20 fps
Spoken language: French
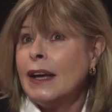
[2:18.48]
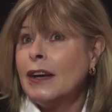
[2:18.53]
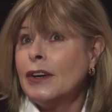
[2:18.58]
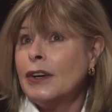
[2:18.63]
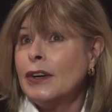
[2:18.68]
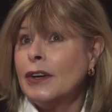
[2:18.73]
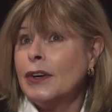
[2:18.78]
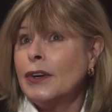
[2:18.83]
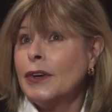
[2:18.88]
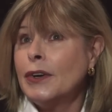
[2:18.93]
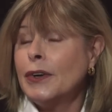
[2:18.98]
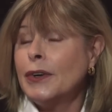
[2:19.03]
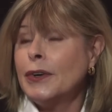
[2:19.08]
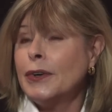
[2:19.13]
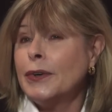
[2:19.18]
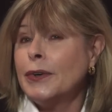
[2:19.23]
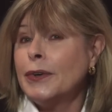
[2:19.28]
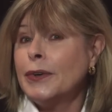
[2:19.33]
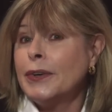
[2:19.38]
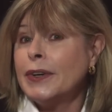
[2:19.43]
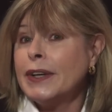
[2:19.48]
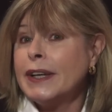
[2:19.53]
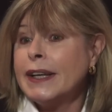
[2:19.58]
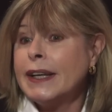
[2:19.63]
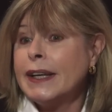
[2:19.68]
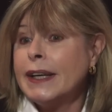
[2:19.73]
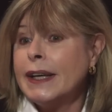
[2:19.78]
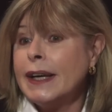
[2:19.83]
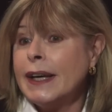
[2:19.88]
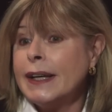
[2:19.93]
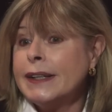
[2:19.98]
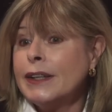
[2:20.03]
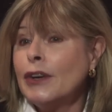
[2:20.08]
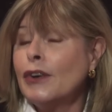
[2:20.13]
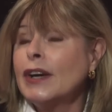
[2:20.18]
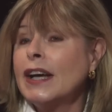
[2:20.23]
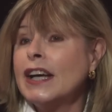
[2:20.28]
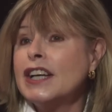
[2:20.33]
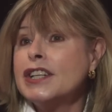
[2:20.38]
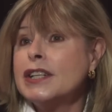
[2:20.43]
euh, qui a été
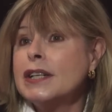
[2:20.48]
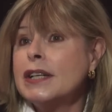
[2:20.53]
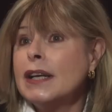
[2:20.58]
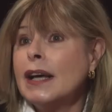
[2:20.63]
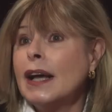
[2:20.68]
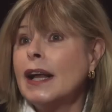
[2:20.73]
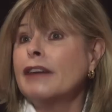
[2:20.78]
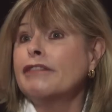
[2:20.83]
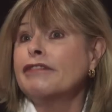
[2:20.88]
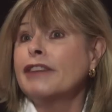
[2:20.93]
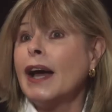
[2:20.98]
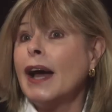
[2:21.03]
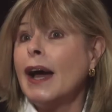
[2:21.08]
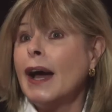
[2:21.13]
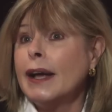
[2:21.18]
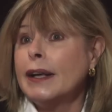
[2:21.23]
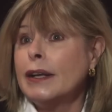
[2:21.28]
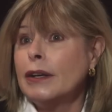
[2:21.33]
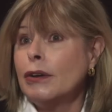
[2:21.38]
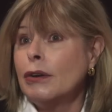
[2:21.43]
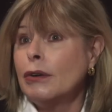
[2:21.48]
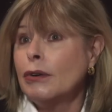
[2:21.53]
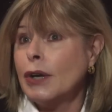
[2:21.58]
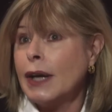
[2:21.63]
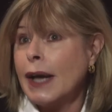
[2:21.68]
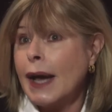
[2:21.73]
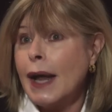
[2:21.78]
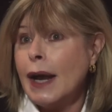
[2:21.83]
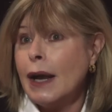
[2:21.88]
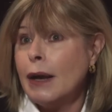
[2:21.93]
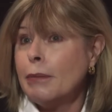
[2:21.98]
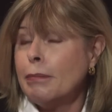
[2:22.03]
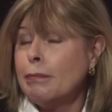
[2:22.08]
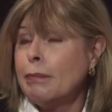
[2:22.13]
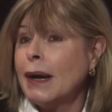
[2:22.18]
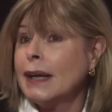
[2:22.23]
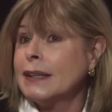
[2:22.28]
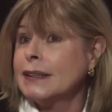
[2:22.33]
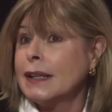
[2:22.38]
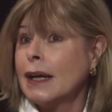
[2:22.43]
engagée à la ferraille locale
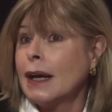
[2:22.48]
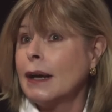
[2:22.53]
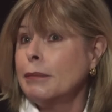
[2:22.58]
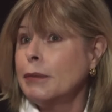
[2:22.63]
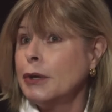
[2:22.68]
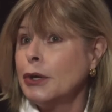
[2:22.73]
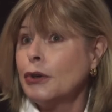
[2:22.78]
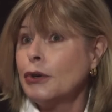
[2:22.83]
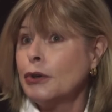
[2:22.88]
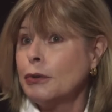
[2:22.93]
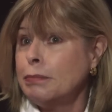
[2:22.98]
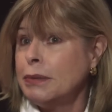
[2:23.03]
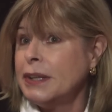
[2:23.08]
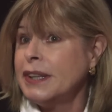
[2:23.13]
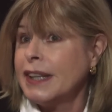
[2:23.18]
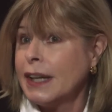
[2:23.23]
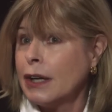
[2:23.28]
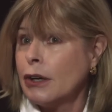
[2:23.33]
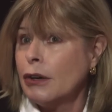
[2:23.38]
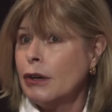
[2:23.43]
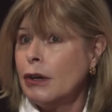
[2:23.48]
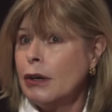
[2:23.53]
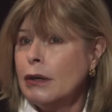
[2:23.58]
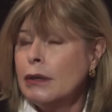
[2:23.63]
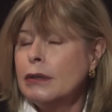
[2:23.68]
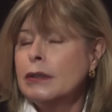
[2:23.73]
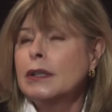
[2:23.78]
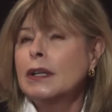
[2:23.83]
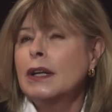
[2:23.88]
par sa meilleure copine d'école.